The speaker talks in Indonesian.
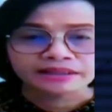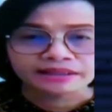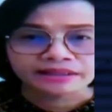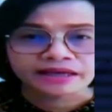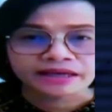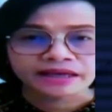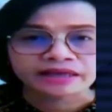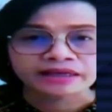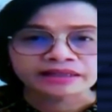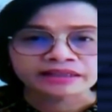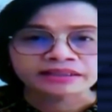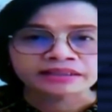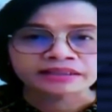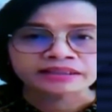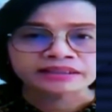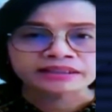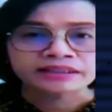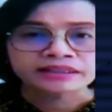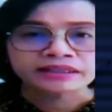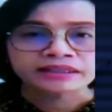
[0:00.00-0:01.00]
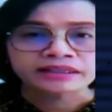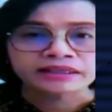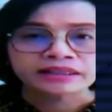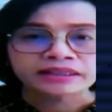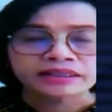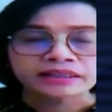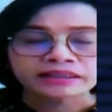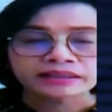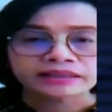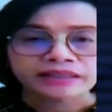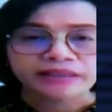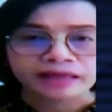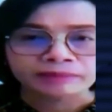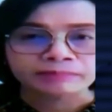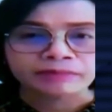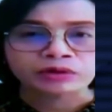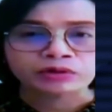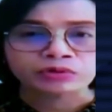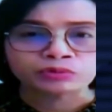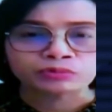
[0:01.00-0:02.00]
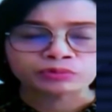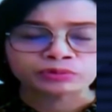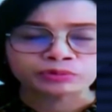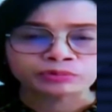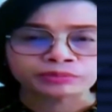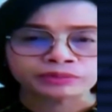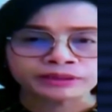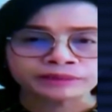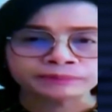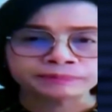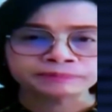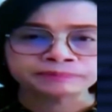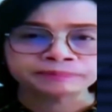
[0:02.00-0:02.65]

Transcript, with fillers: dengan tanpa kompromi